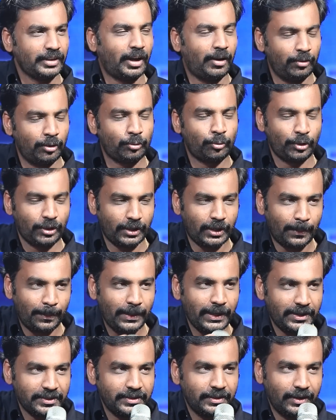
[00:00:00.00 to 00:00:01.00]
அவங்க கொடுக்குற
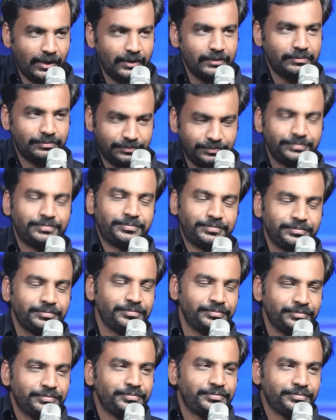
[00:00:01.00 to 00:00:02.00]
அப்ளிகேஷனில்
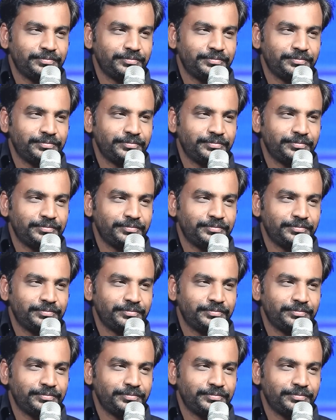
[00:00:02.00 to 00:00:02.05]
அப்ளிகேஷனில்